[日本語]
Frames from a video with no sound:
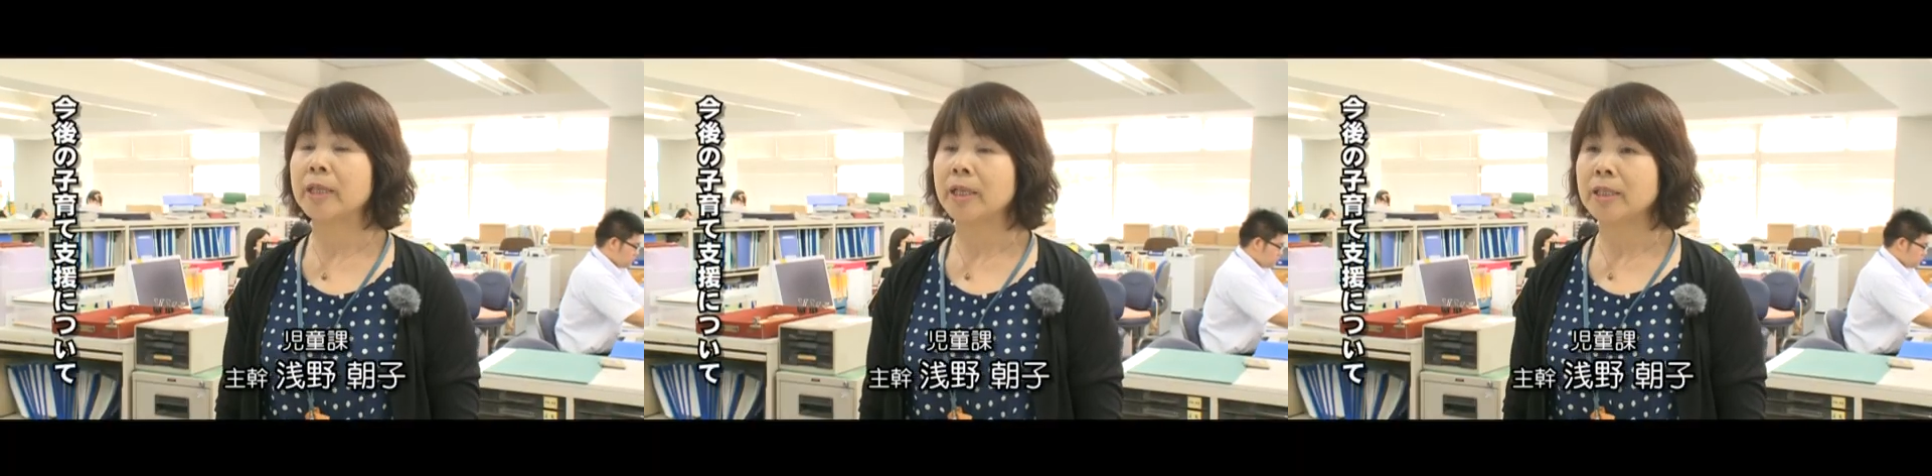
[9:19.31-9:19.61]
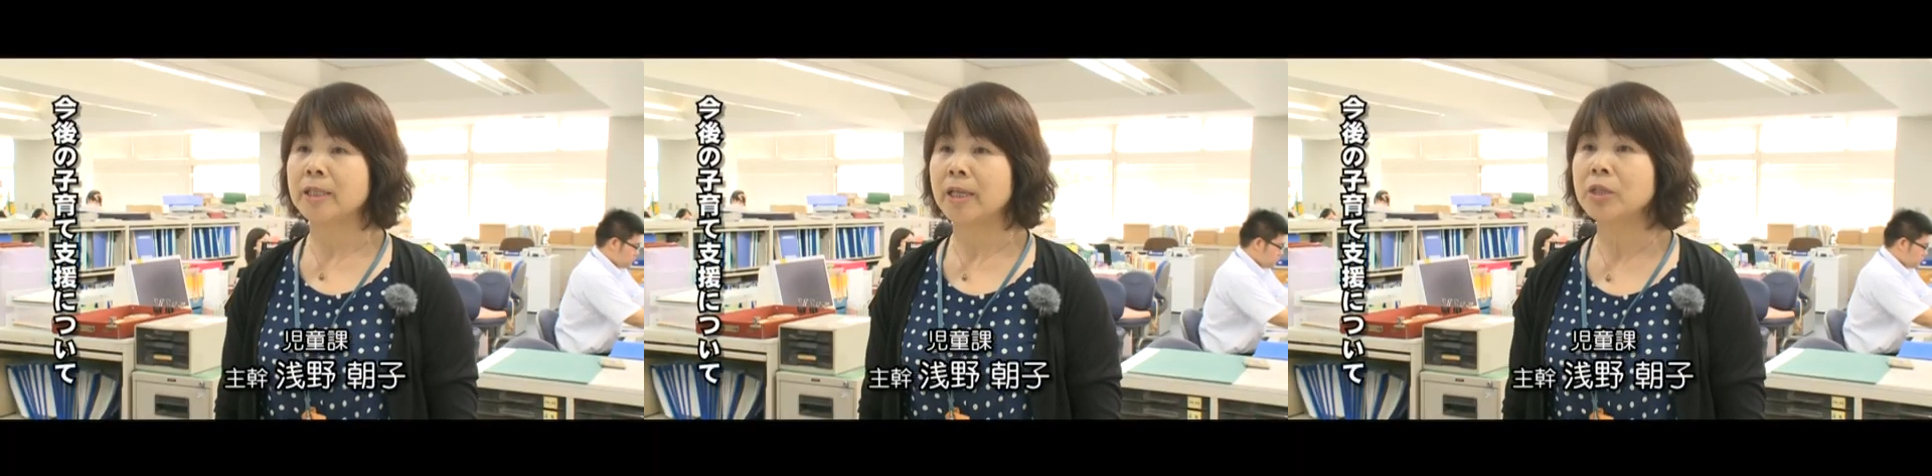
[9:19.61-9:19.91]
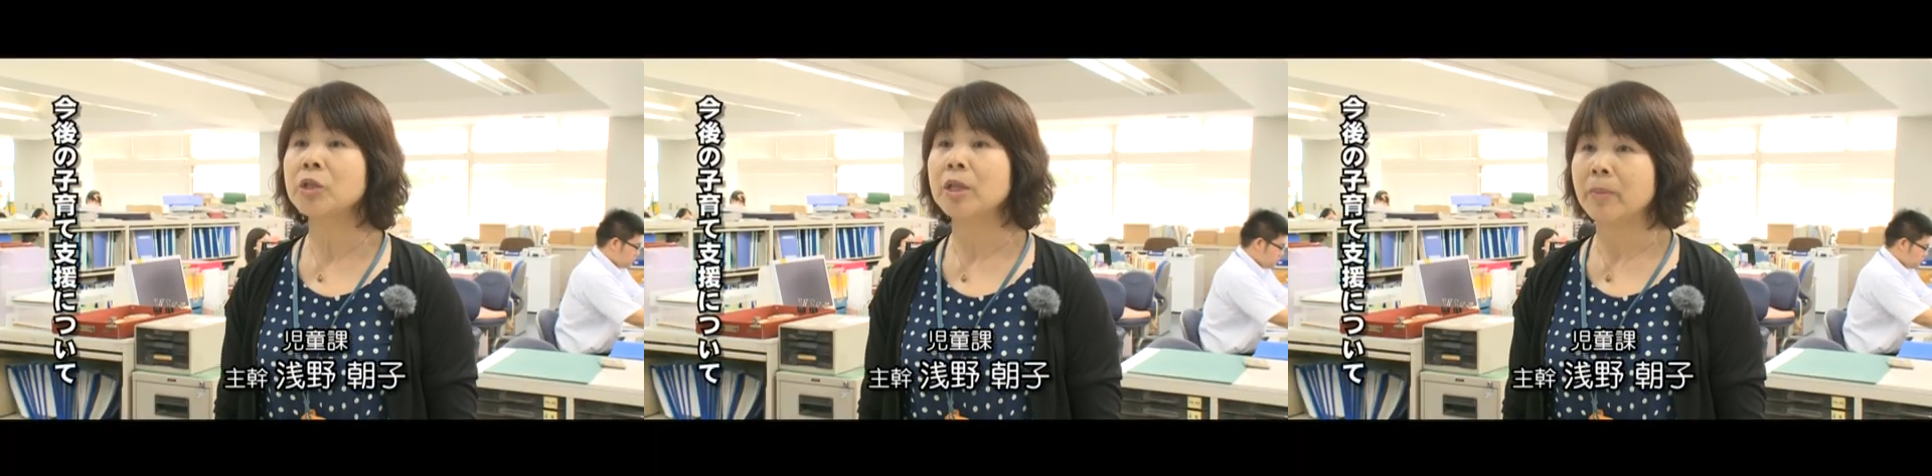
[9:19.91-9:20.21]
てがし
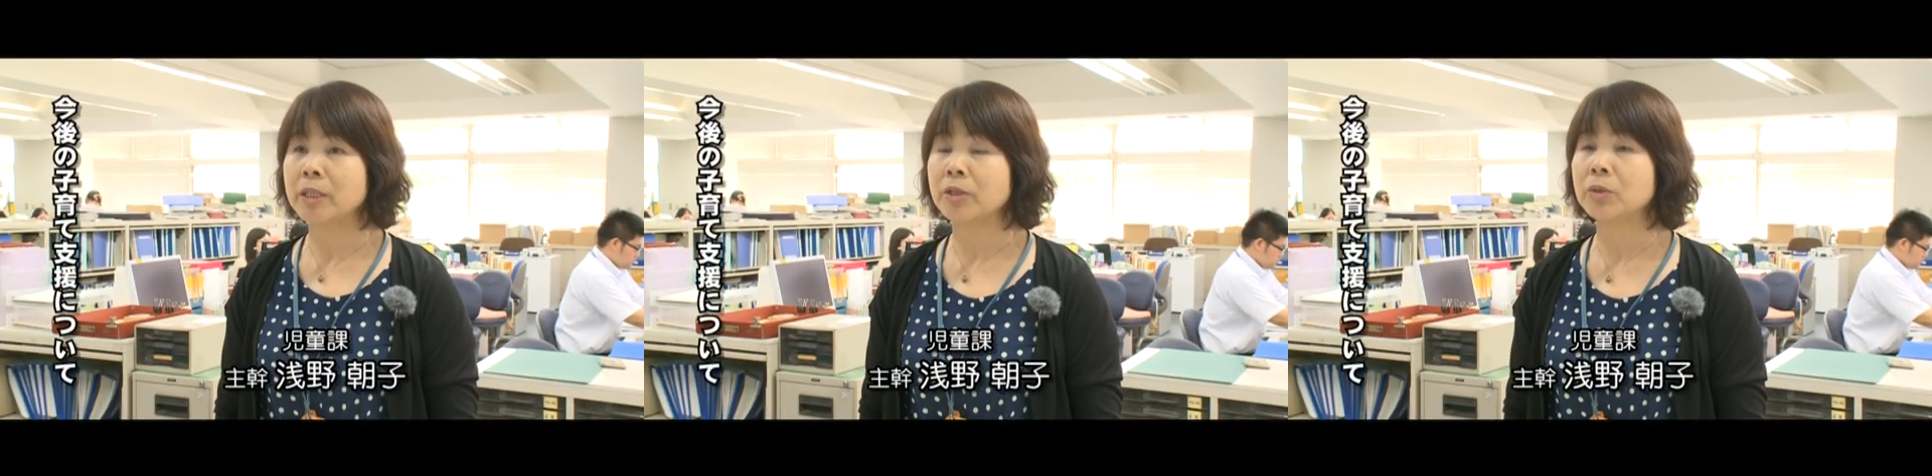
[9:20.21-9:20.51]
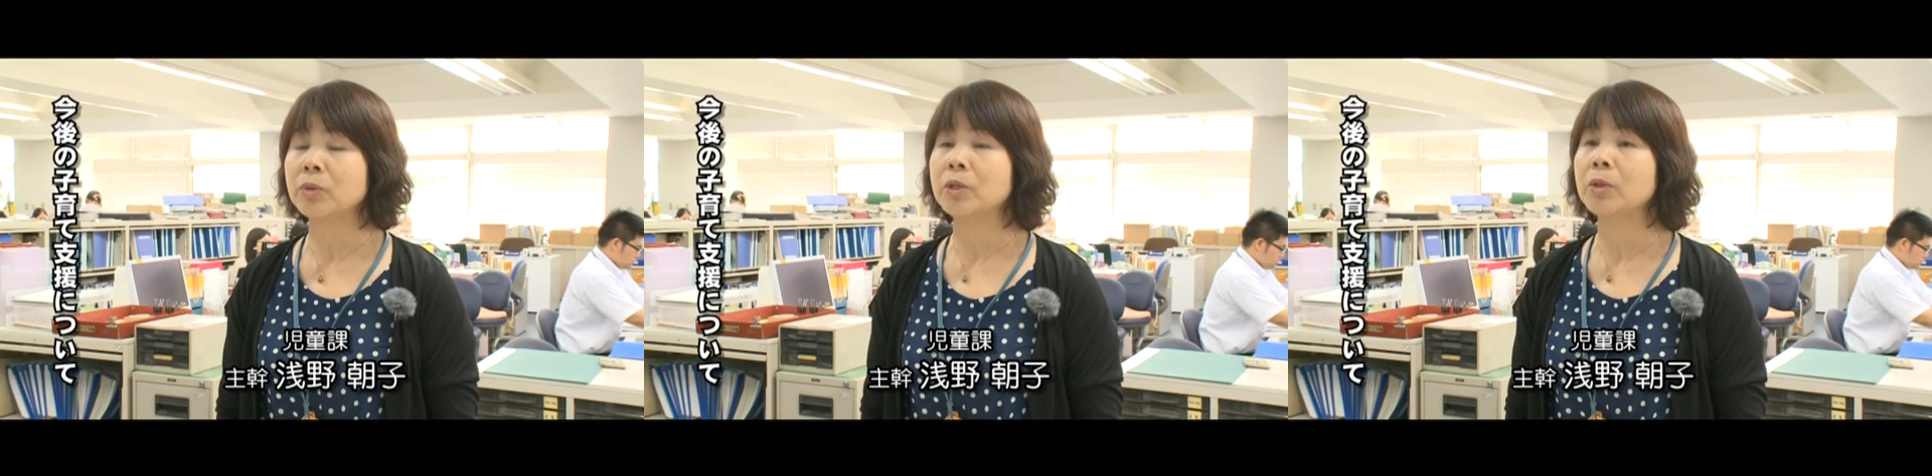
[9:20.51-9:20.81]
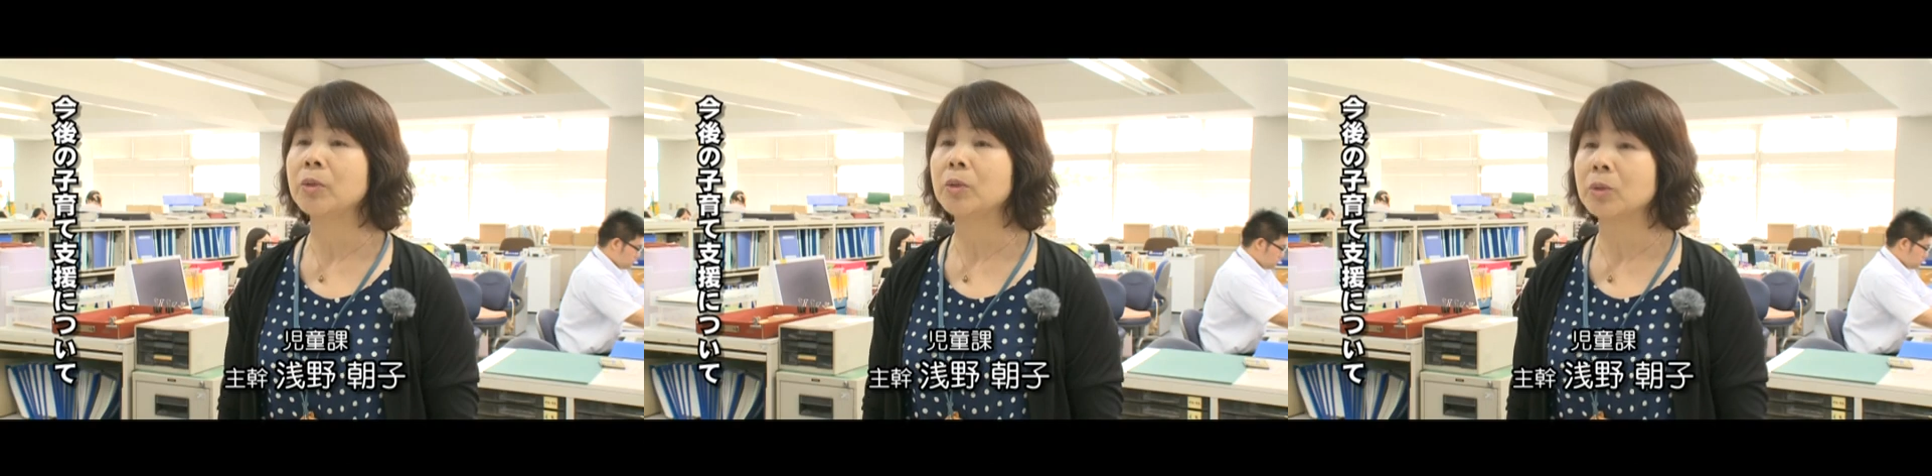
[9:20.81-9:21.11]
やすいまちづくり
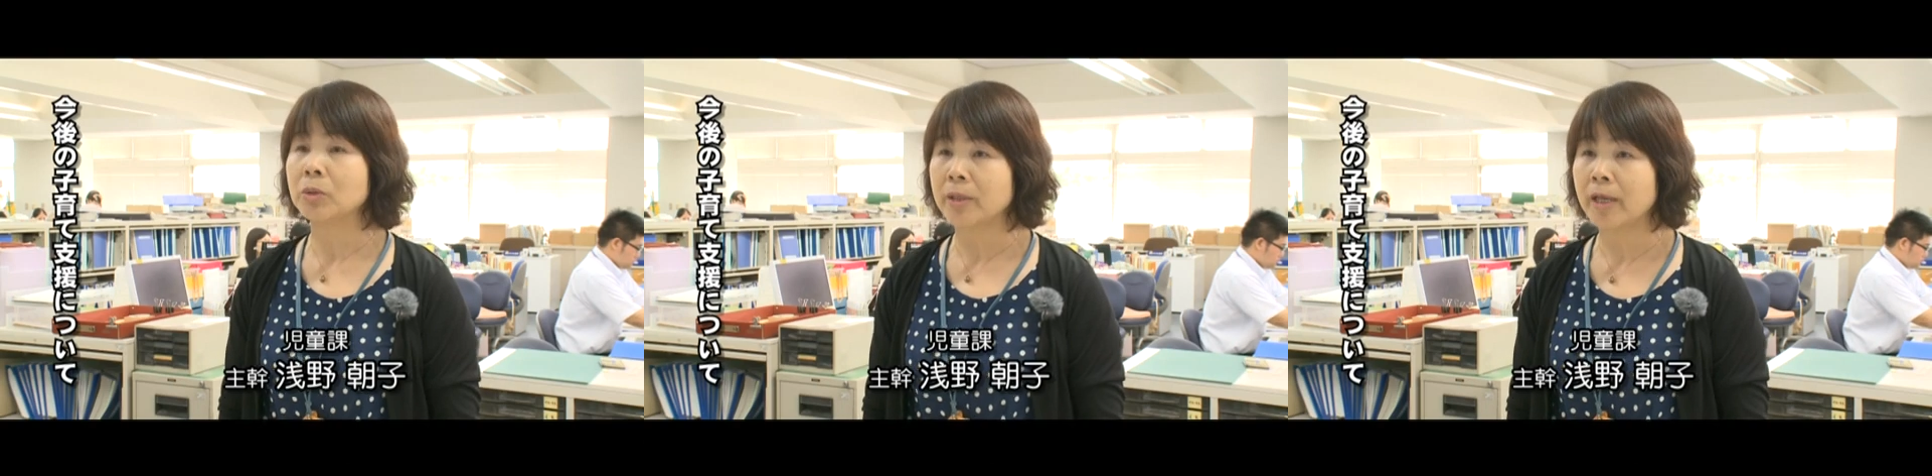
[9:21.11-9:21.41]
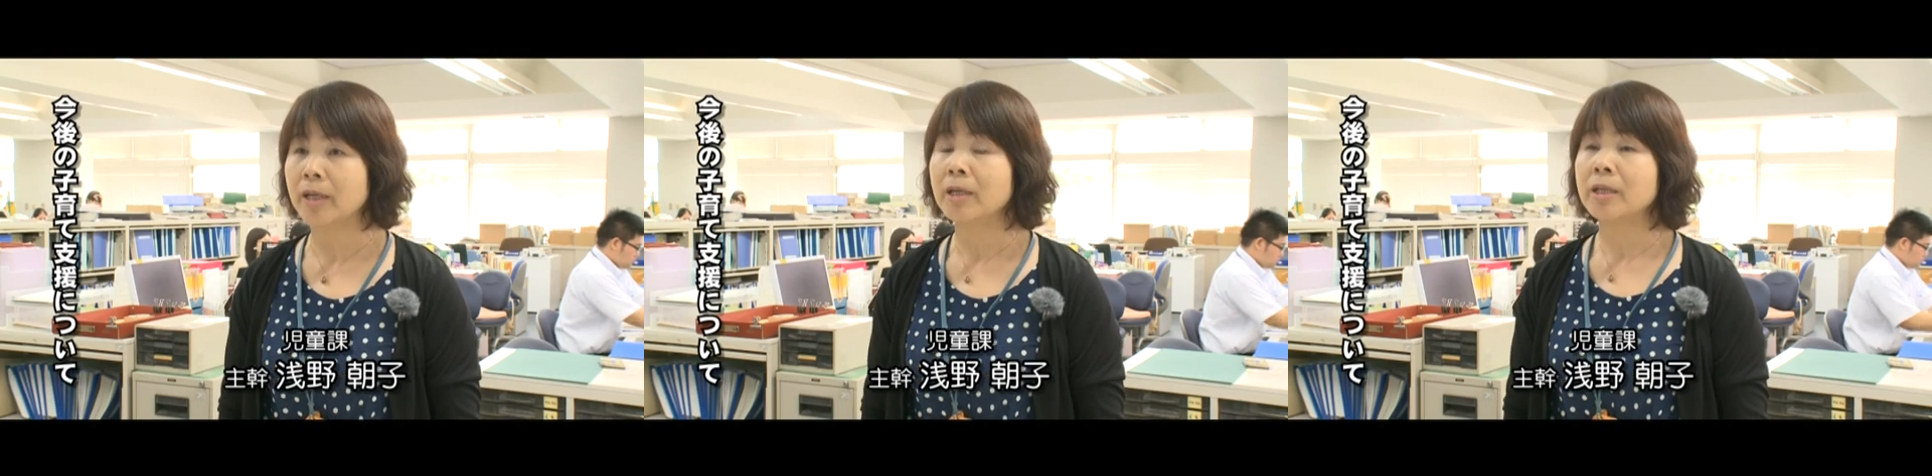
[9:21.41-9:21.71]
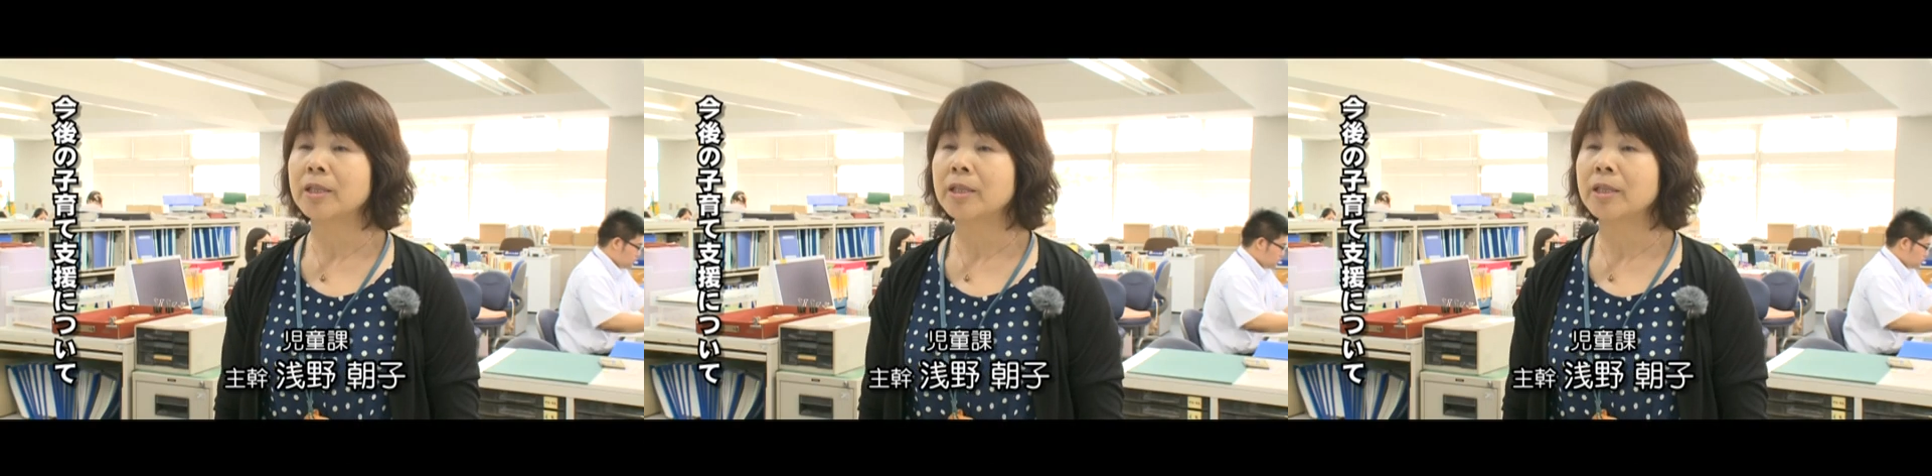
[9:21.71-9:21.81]
ということで